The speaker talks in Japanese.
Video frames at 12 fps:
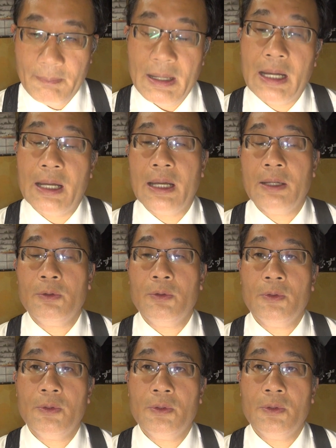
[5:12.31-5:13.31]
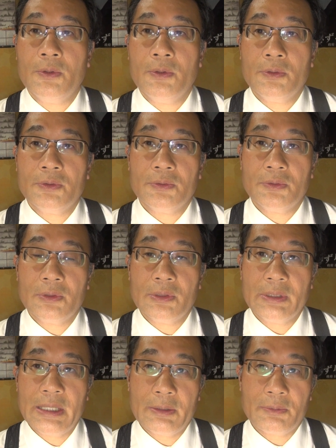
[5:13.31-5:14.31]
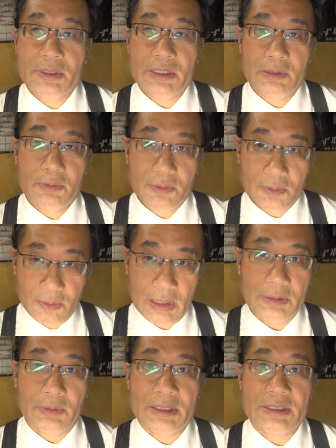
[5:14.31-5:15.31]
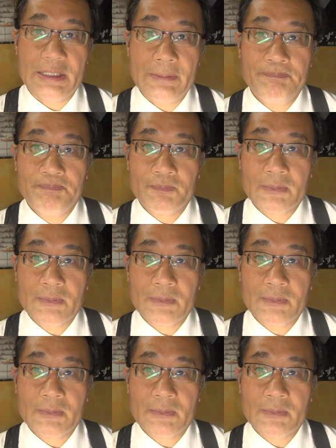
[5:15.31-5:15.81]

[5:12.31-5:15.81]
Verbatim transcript: まあ、あのー、で、こちら、この後ですね、